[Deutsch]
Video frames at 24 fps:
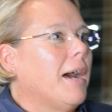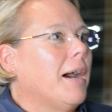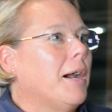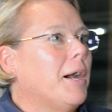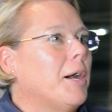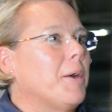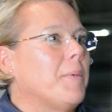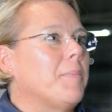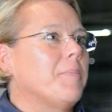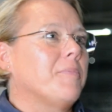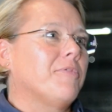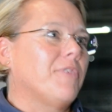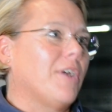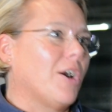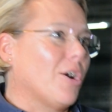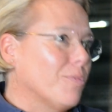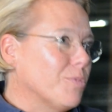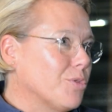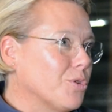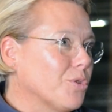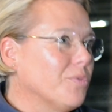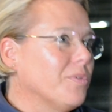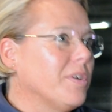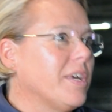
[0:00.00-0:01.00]
Ähm,
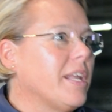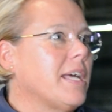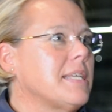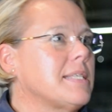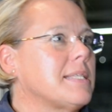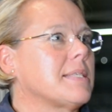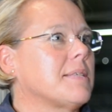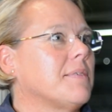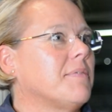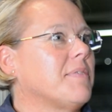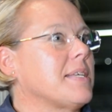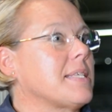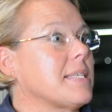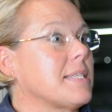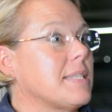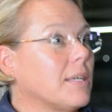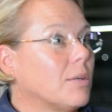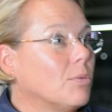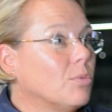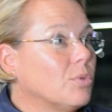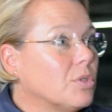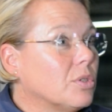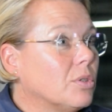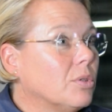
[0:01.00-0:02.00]
warum tun wir das? Was ist der
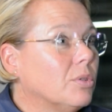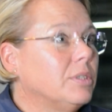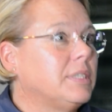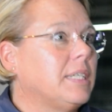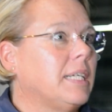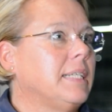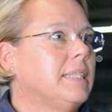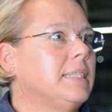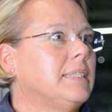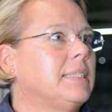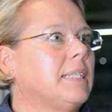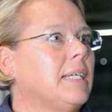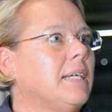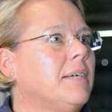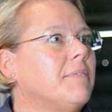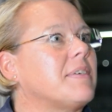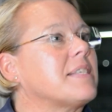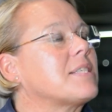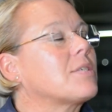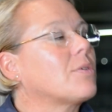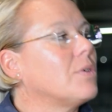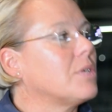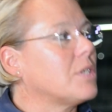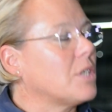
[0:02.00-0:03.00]
gute Grund dahinter?
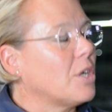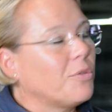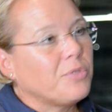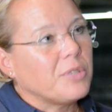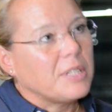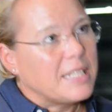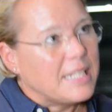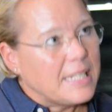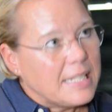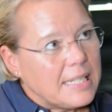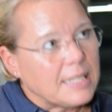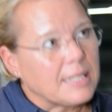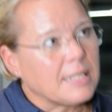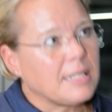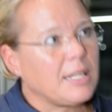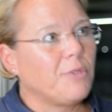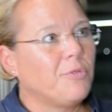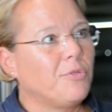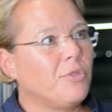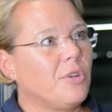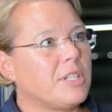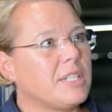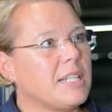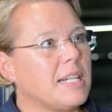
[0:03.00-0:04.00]
Was könnte auch für dich der
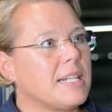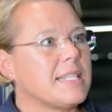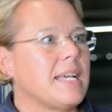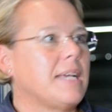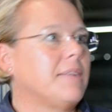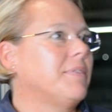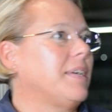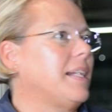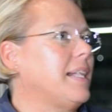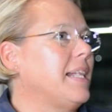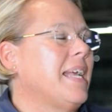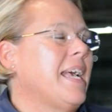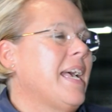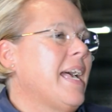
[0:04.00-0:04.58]
Vorteil sein? Weil